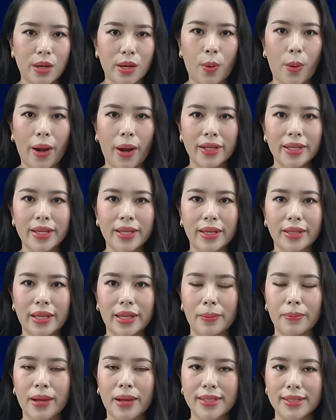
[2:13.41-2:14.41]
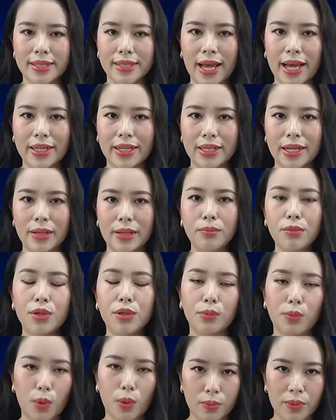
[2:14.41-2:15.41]
trì hoãn gia nhập ASEAN đến
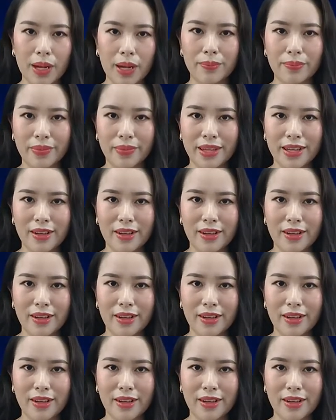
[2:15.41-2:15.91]
11 năm.